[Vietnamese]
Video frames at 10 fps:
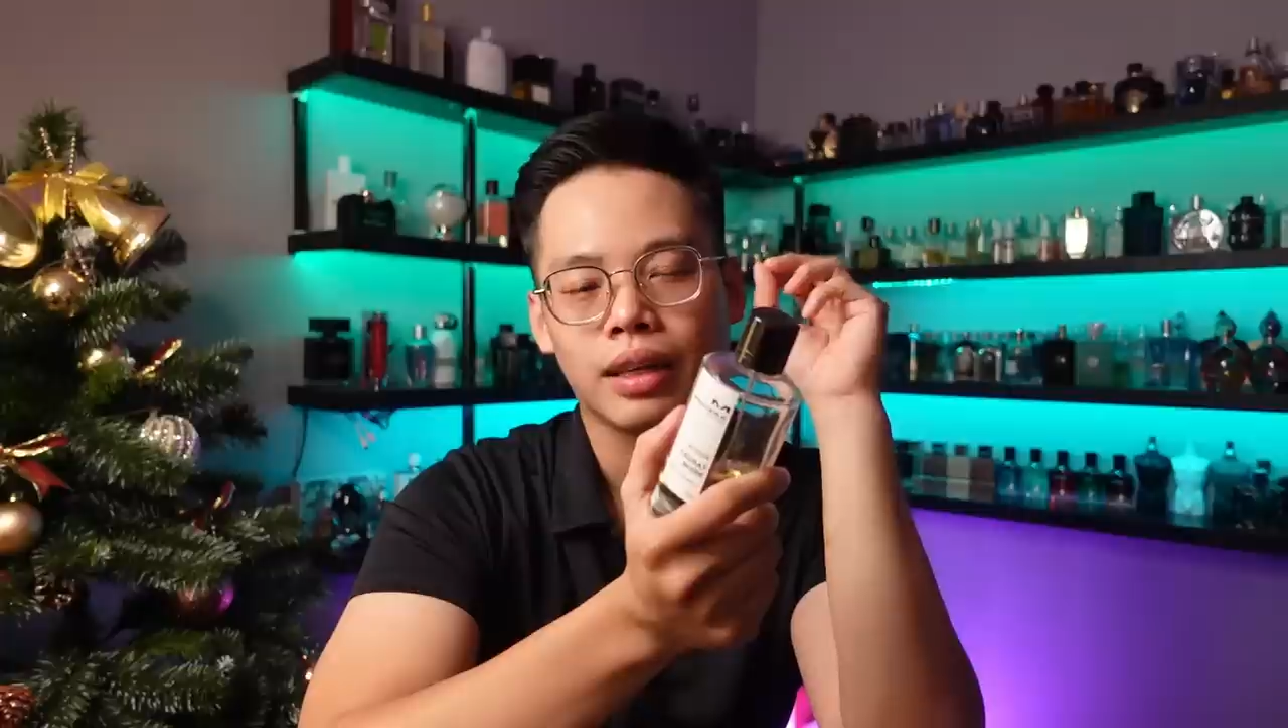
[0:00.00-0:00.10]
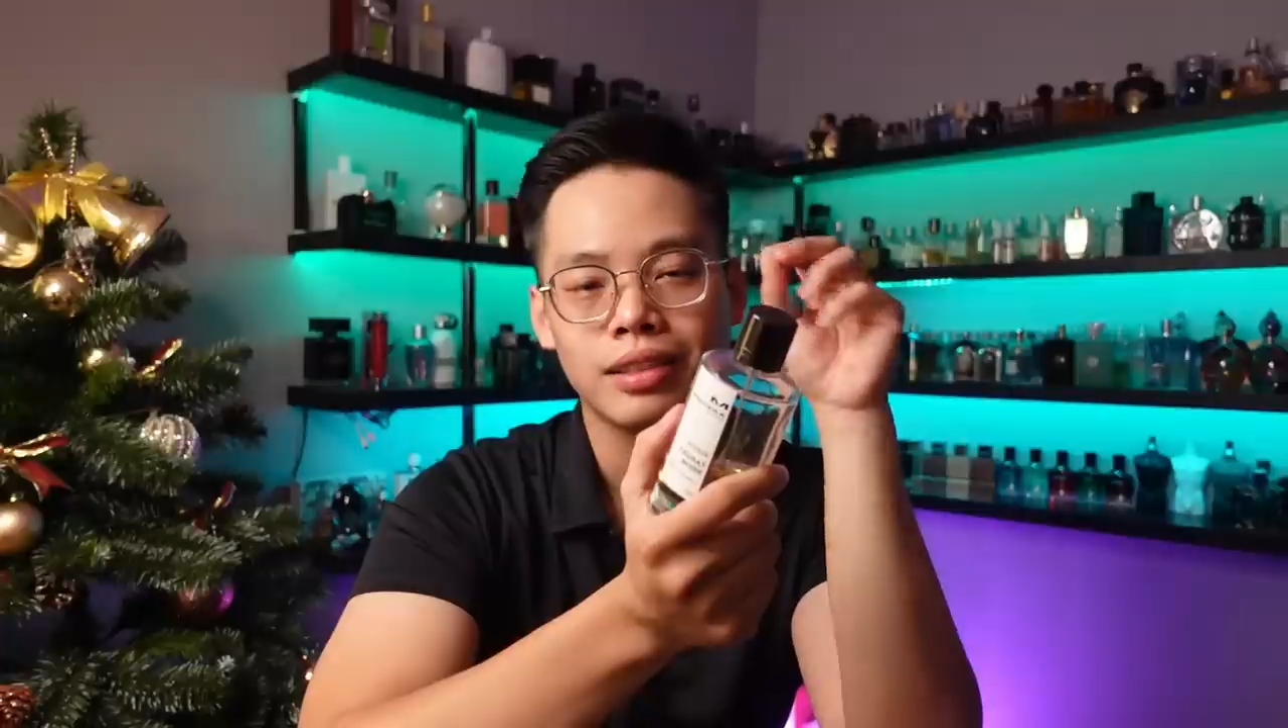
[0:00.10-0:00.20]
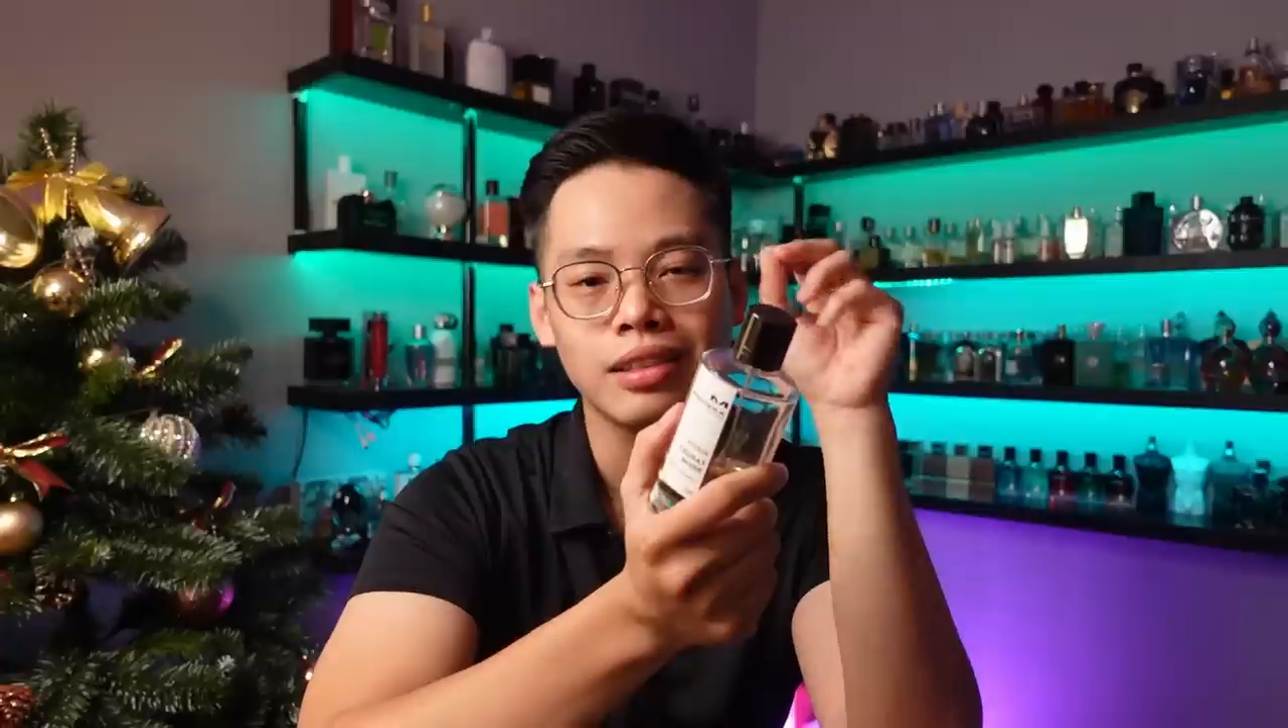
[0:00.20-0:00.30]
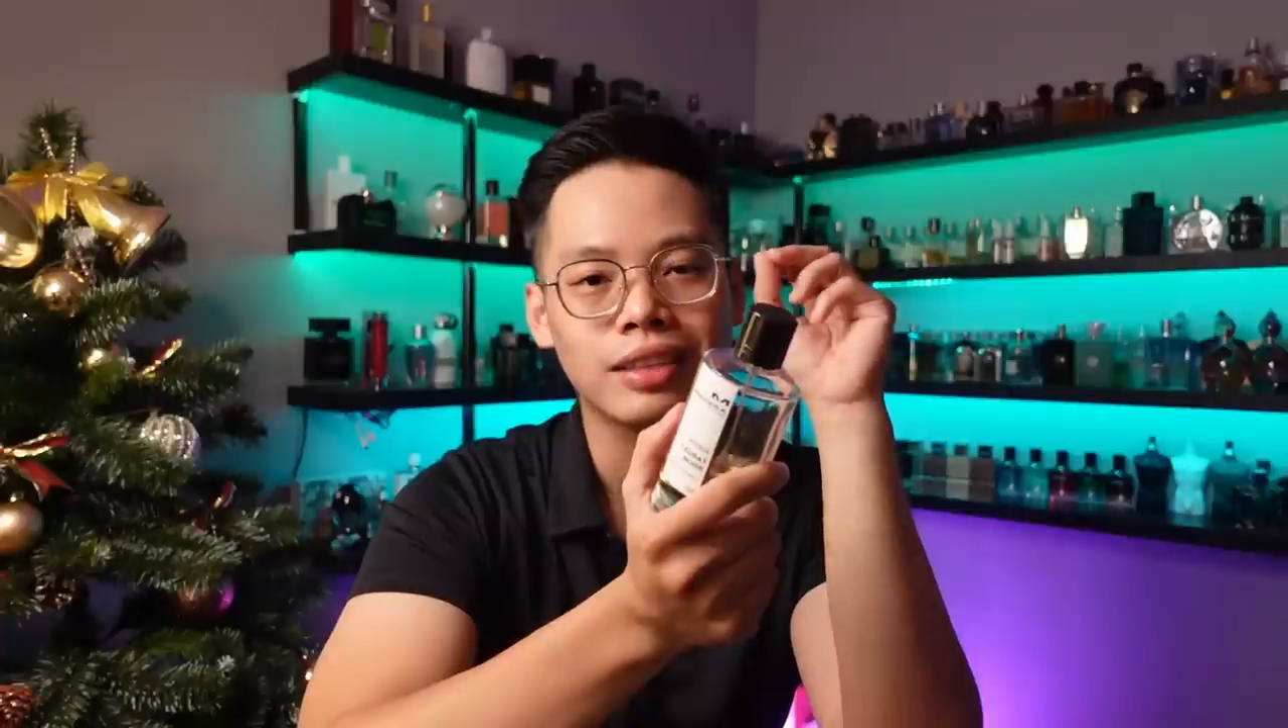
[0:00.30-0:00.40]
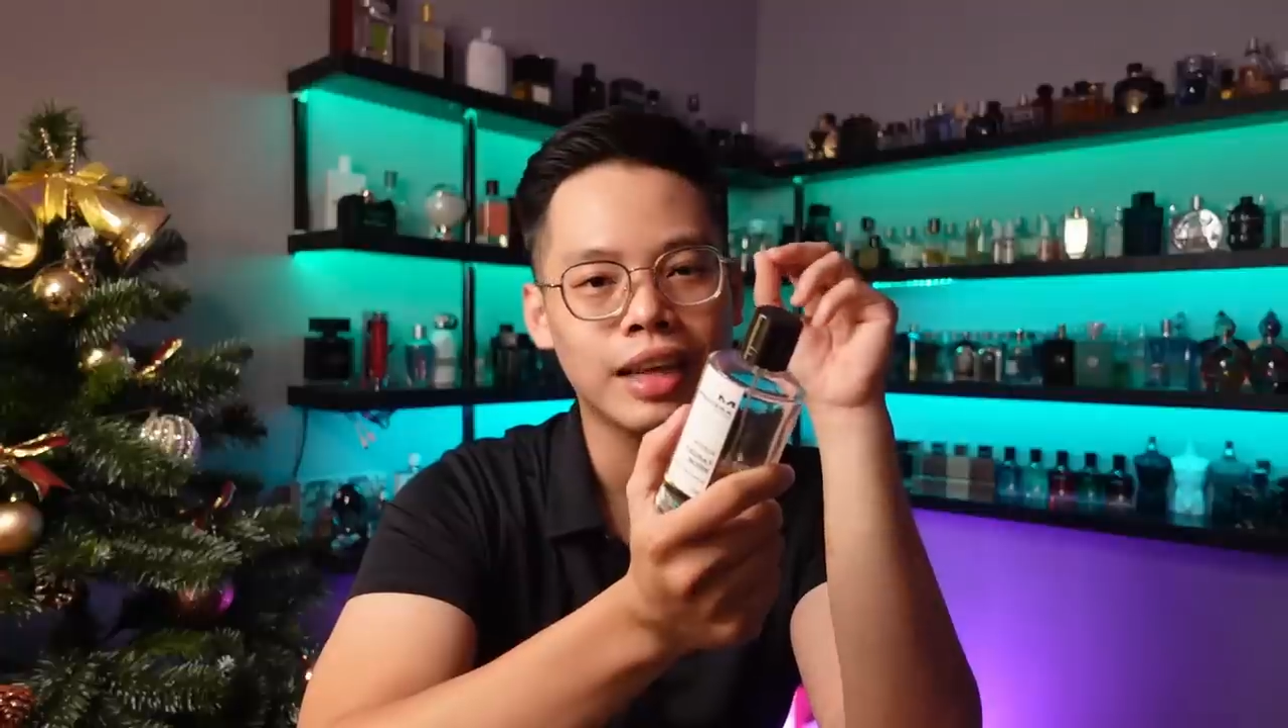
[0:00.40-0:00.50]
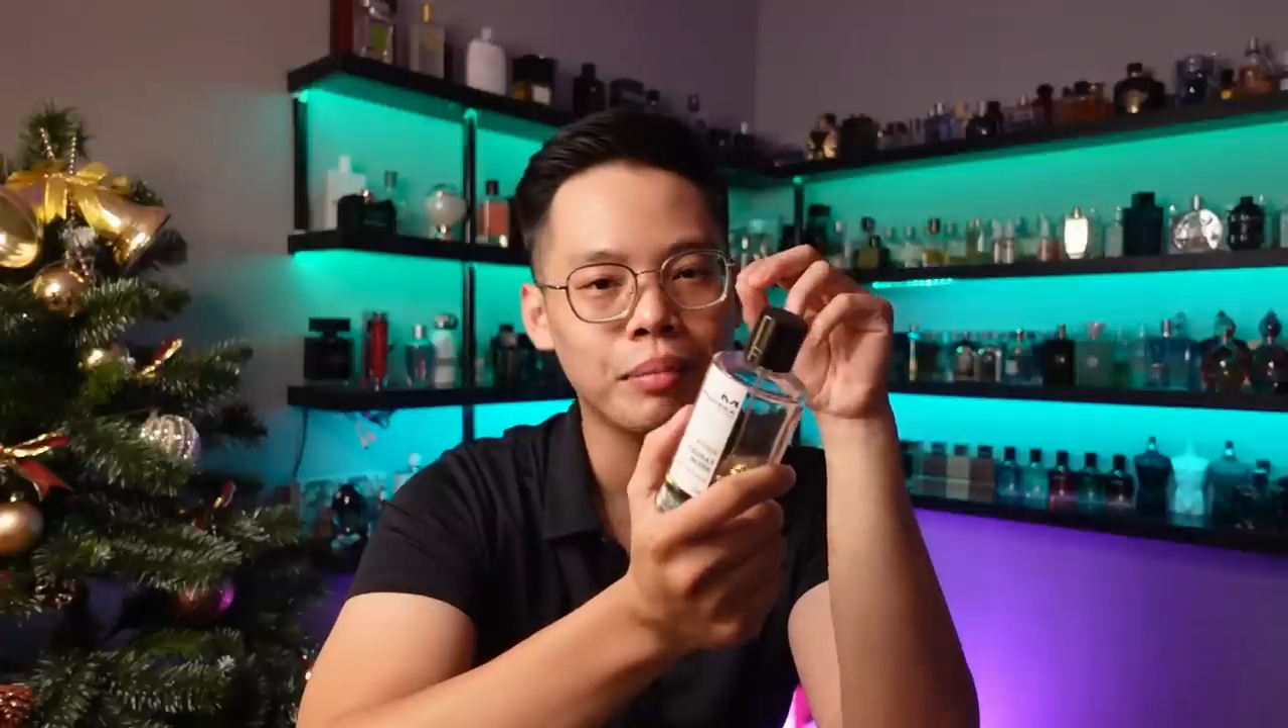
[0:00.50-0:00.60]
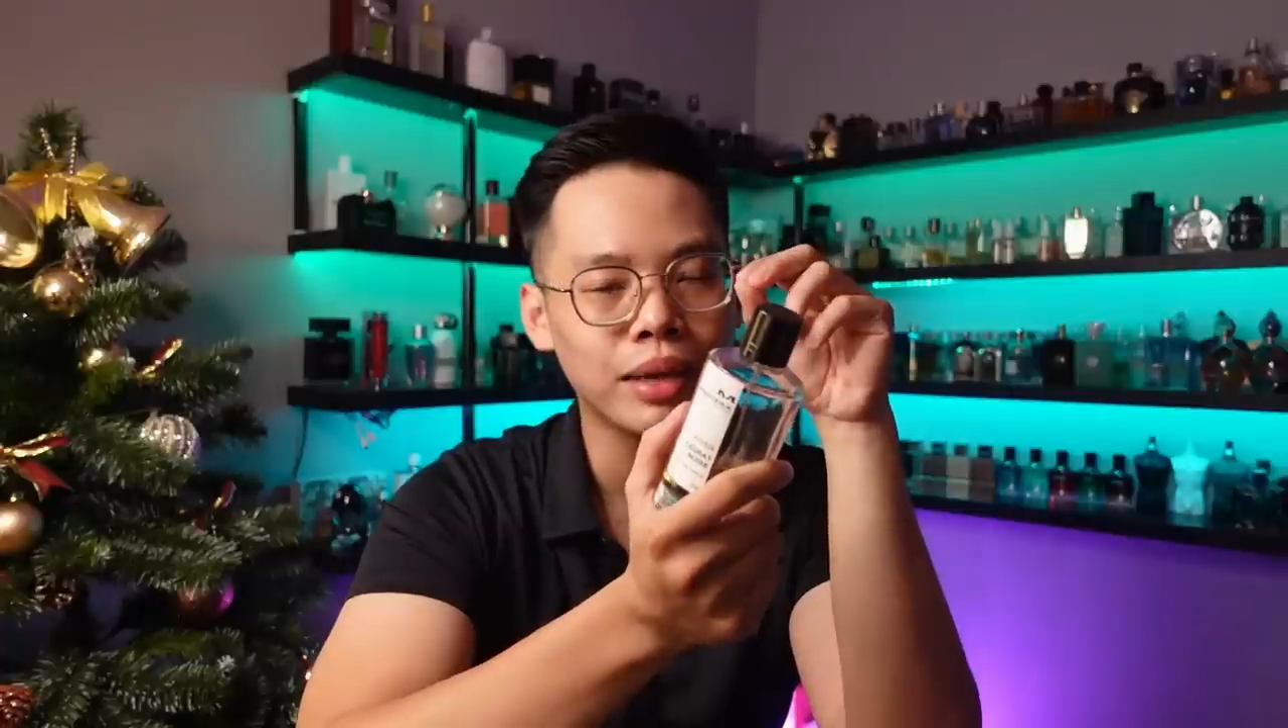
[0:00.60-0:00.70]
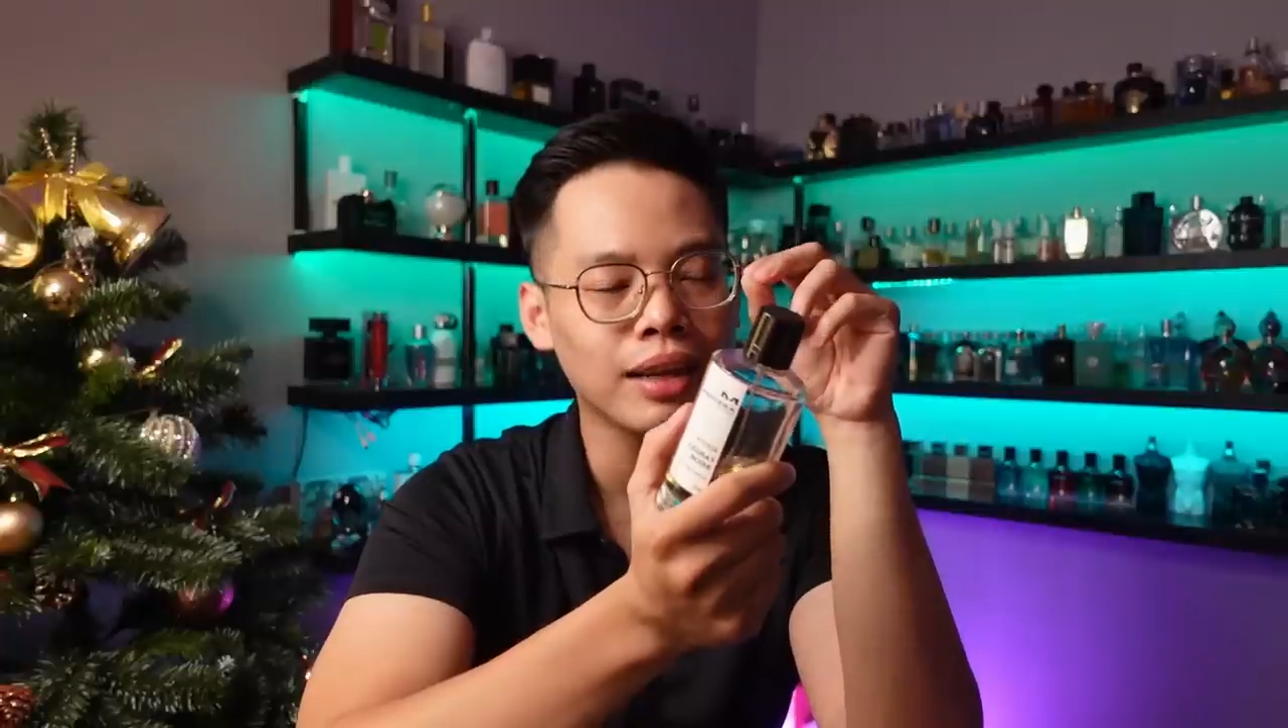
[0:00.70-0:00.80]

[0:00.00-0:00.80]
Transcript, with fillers: cái sự thêm